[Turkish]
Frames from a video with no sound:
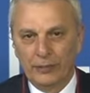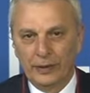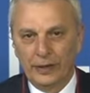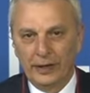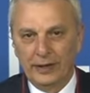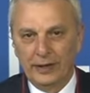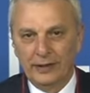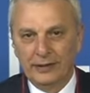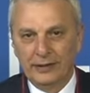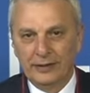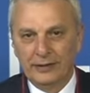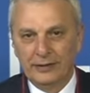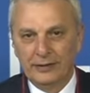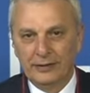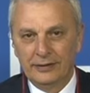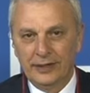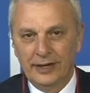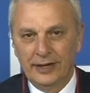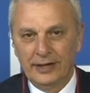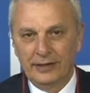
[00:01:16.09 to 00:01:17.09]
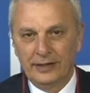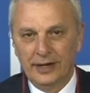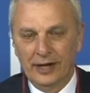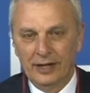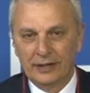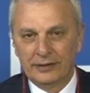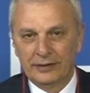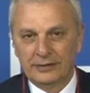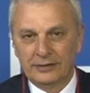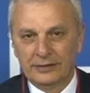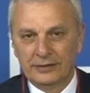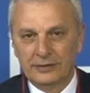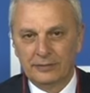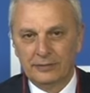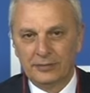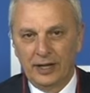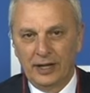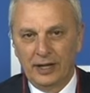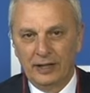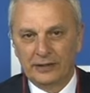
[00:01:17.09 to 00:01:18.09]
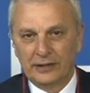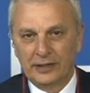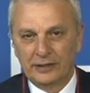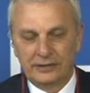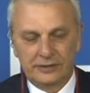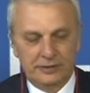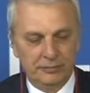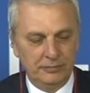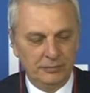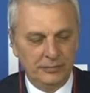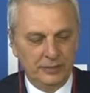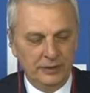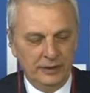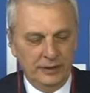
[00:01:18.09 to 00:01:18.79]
E, yani ne aldatıldım ne aldattım